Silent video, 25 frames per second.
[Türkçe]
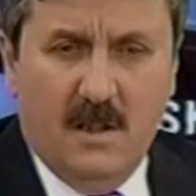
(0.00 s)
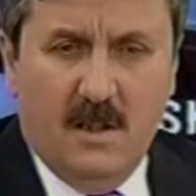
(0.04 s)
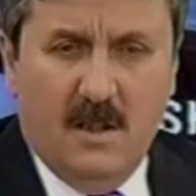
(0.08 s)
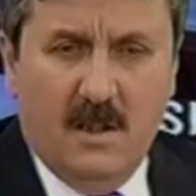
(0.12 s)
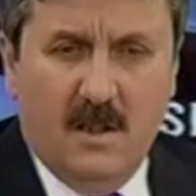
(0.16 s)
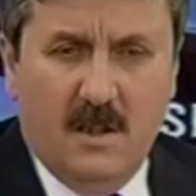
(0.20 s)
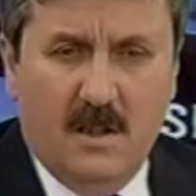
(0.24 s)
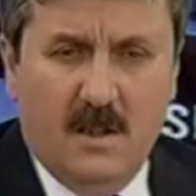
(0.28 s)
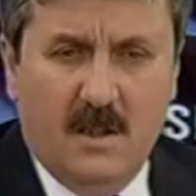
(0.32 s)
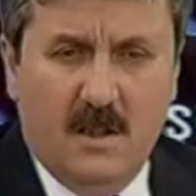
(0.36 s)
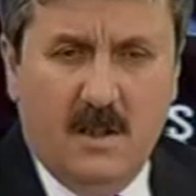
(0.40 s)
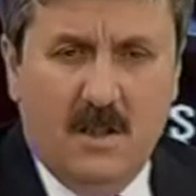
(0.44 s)

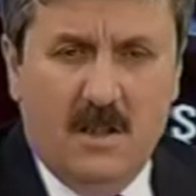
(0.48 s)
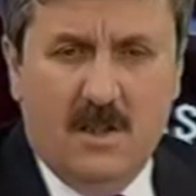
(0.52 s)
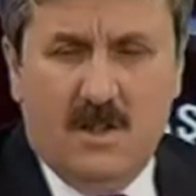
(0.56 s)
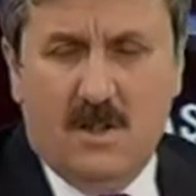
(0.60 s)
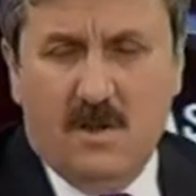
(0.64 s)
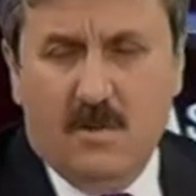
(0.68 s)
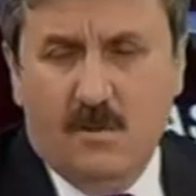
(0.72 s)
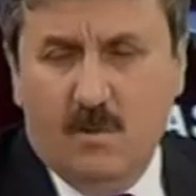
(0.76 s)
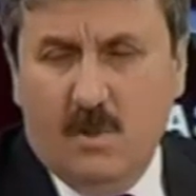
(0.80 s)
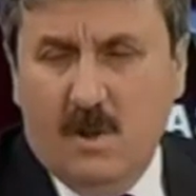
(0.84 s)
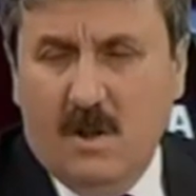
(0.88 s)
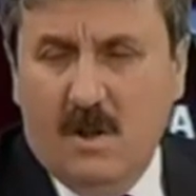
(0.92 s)
e, iç
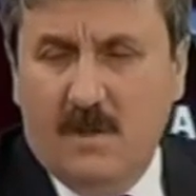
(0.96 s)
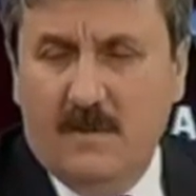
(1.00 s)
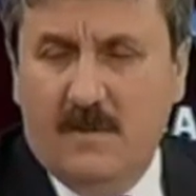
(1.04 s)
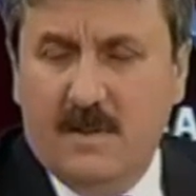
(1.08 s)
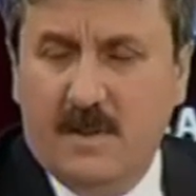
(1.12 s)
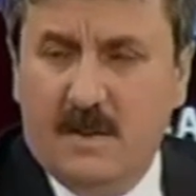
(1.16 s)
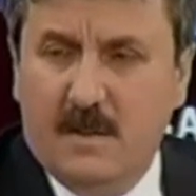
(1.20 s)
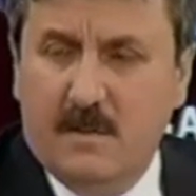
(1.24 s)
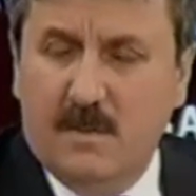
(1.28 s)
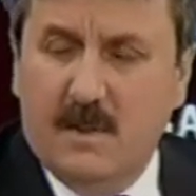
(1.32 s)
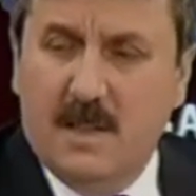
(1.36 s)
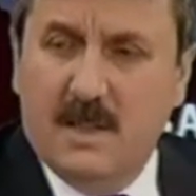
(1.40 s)

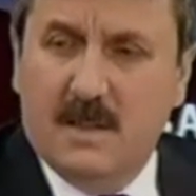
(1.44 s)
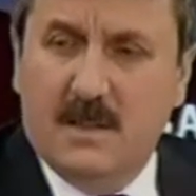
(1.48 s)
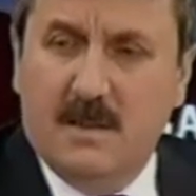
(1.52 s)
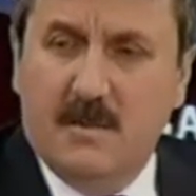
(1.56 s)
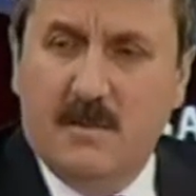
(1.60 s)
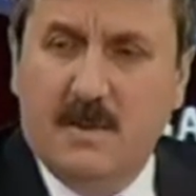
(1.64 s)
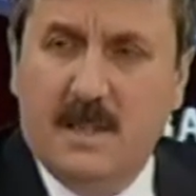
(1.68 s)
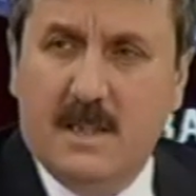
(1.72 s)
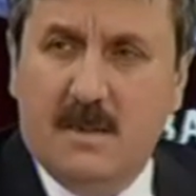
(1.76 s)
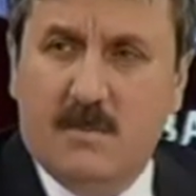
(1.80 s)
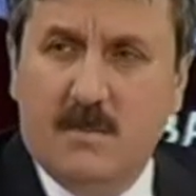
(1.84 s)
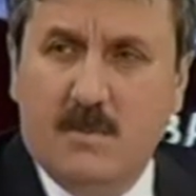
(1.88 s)
muhalefete
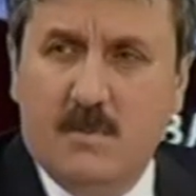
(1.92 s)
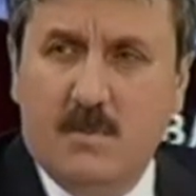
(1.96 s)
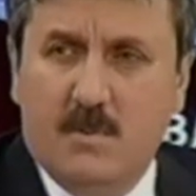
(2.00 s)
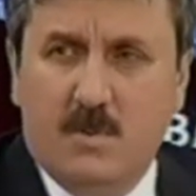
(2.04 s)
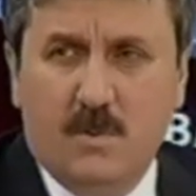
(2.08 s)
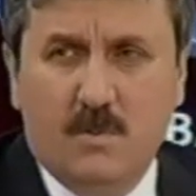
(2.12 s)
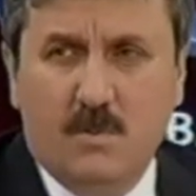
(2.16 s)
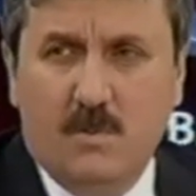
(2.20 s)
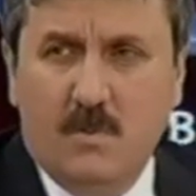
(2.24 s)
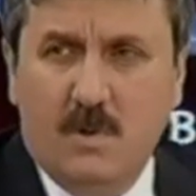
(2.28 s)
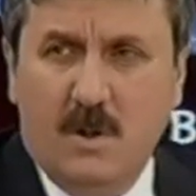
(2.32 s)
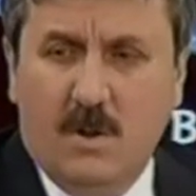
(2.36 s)
malzeme etme
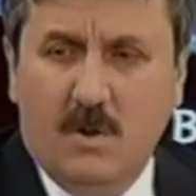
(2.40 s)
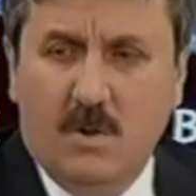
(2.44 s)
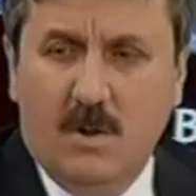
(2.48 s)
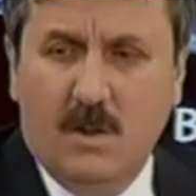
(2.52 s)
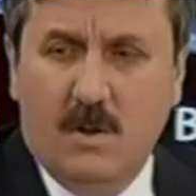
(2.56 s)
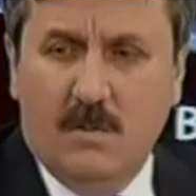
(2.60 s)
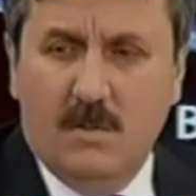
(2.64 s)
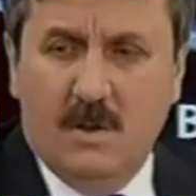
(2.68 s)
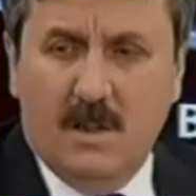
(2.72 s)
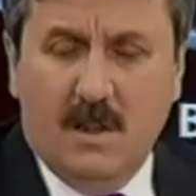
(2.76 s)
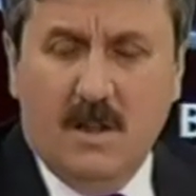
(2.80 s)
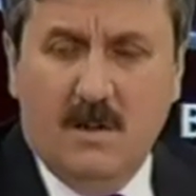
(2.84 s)
bütün bunlar
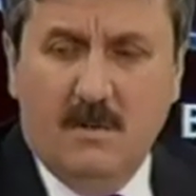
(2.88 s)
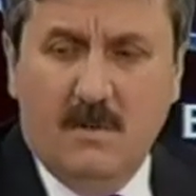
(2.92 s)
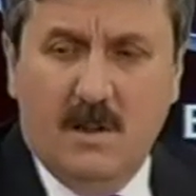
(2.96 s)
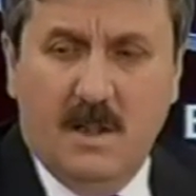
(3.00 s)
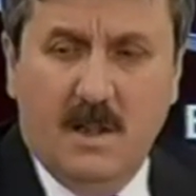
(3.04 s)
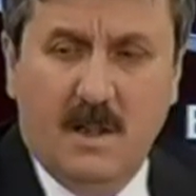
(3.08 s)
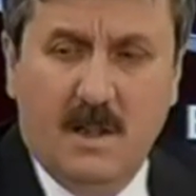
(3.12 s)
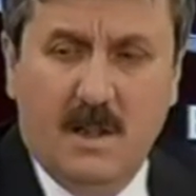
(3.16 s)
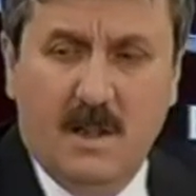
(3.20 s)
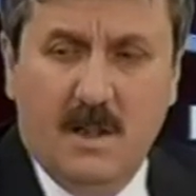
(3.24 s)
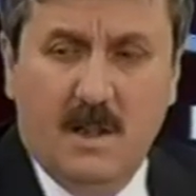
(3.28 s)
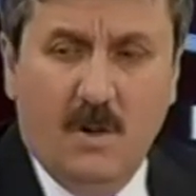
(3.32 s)
olabilir ama
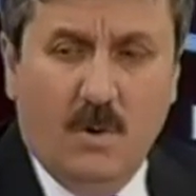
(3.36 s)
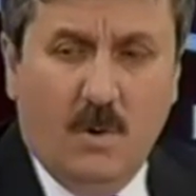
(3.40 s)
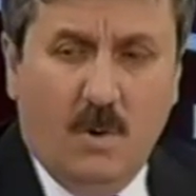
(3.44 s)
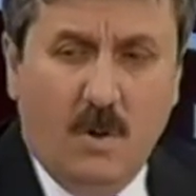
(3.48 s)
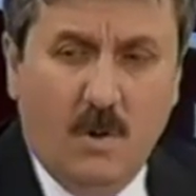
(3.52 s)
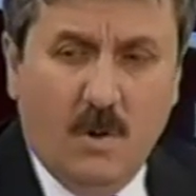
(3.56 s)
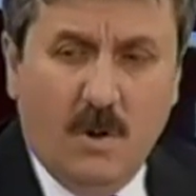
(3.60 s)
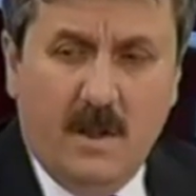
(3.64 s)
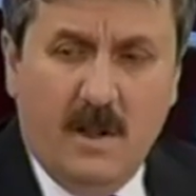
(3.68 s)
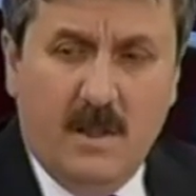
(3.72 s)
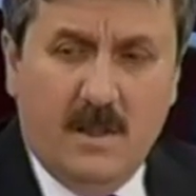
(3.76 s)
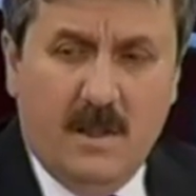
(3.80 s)

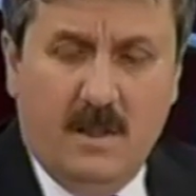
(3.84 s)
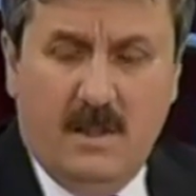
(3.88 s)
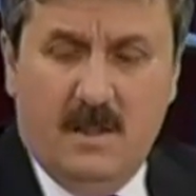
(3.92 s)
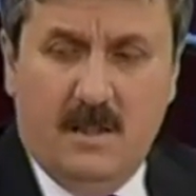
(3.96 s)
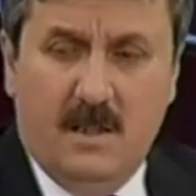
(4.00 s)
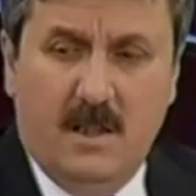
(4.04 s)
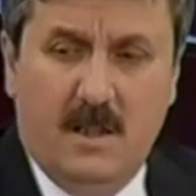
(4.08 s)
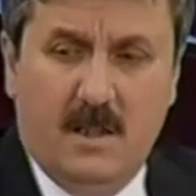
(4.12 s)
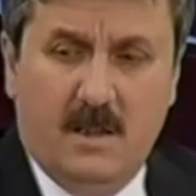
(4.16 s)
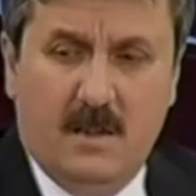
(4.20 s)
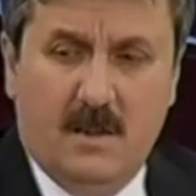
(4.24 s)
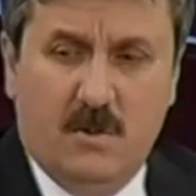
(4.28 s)
olayın
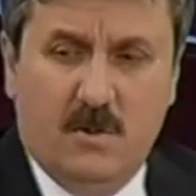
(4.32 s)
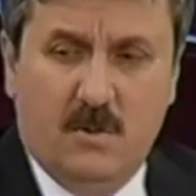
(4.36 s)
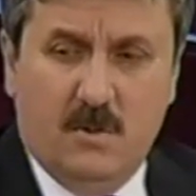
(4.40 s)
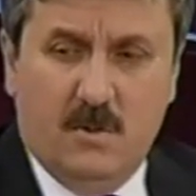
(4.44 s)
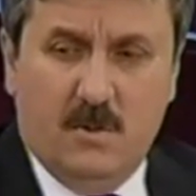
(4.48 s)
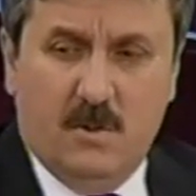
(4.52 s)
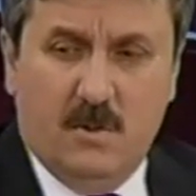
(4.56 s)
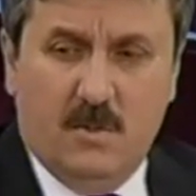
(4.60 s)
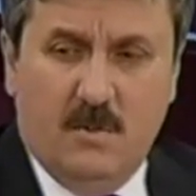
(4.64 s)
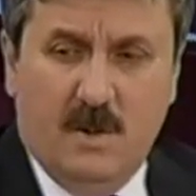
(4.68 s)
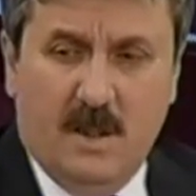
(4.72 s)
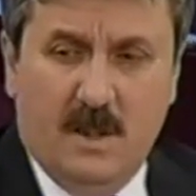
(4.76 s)
esası
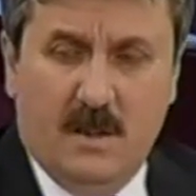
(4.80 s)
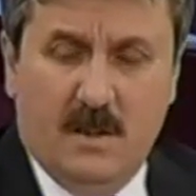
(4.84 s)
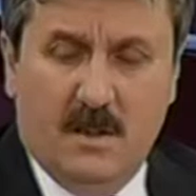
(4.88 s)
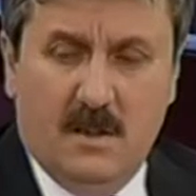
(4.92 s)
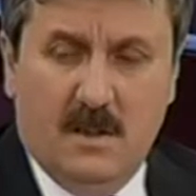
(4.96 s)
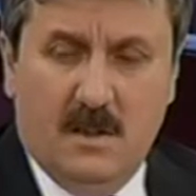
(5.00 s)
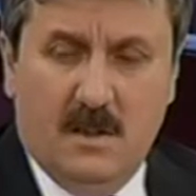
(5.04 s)
şudur bakın